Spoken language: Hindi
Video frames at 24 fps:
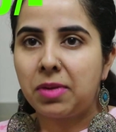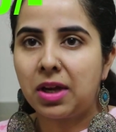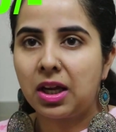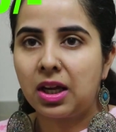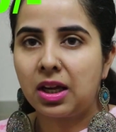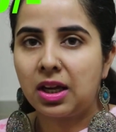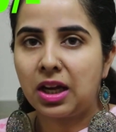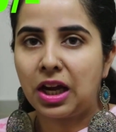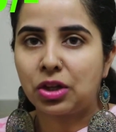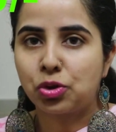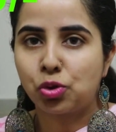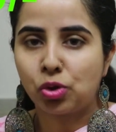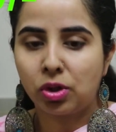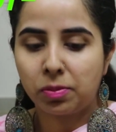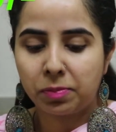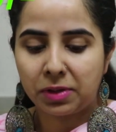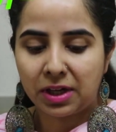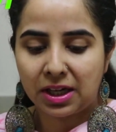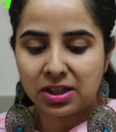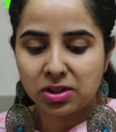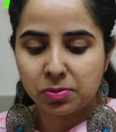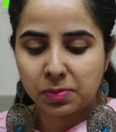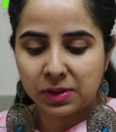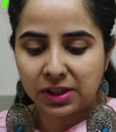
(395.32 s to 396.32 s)
मैं एक्चुअल
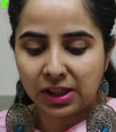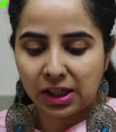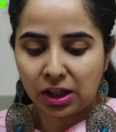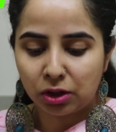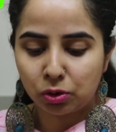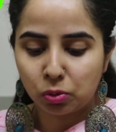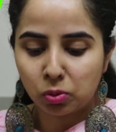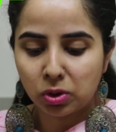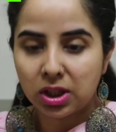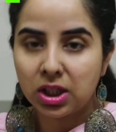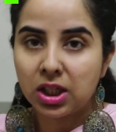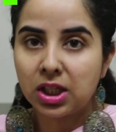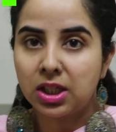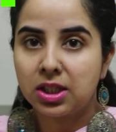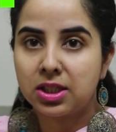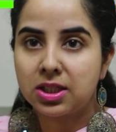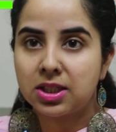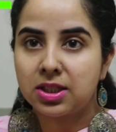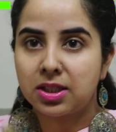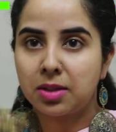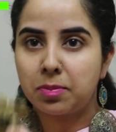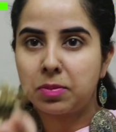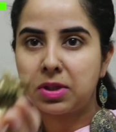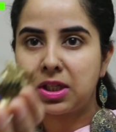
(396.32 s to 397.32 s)
प्राइस बता दूंगी इन
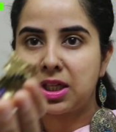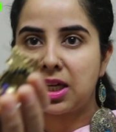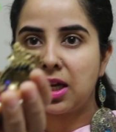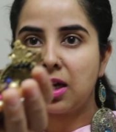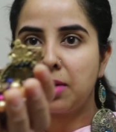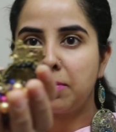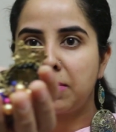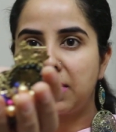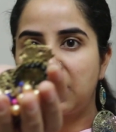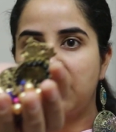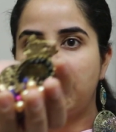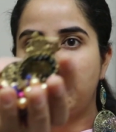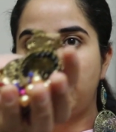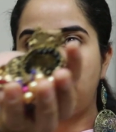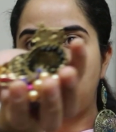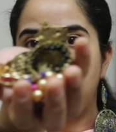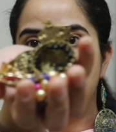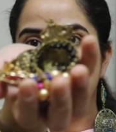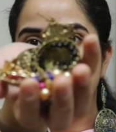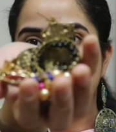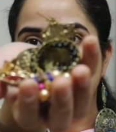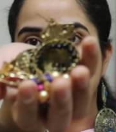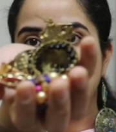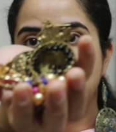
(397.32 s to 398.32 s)
सभी का मैंने
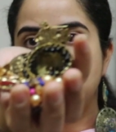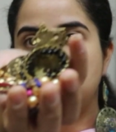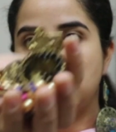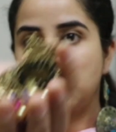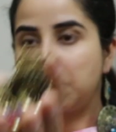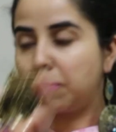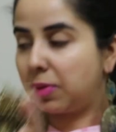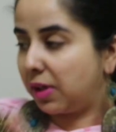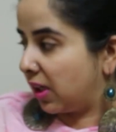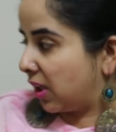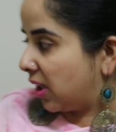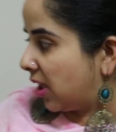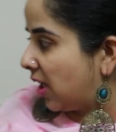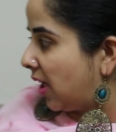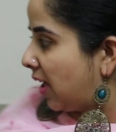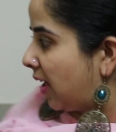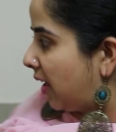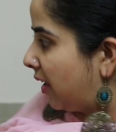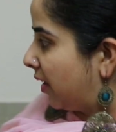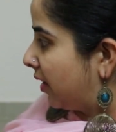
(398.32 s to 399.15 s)
560 पे किया है